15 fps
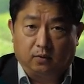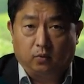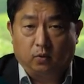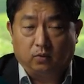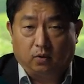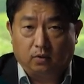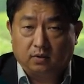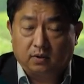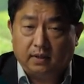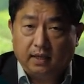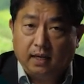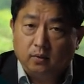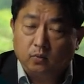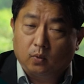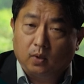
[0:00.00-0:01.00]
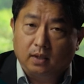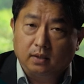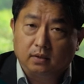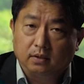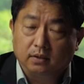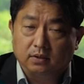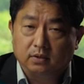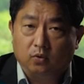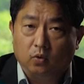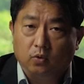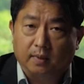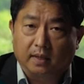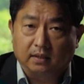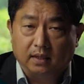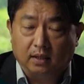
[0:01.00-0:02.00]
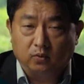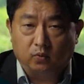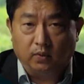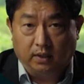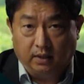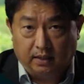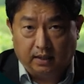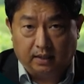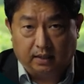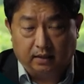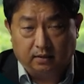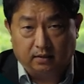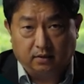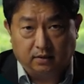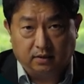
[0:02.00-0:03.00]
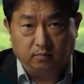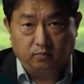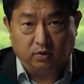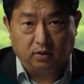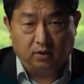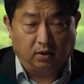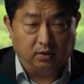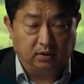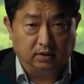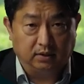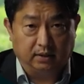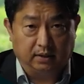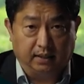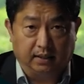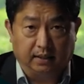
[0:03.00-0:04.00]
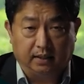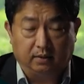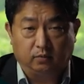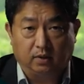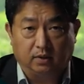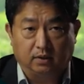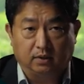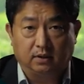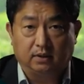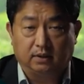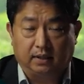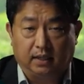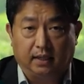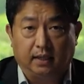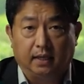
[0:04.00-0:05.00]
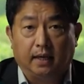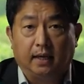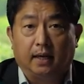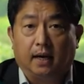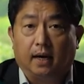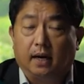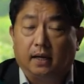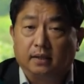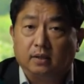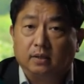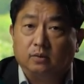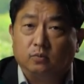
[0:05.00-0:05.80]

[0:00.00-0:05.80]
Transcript: 곧 어떻게 행동하는 것이 올바른 행동인가라는 그런 질문을 던질 때 우리는 그때 아,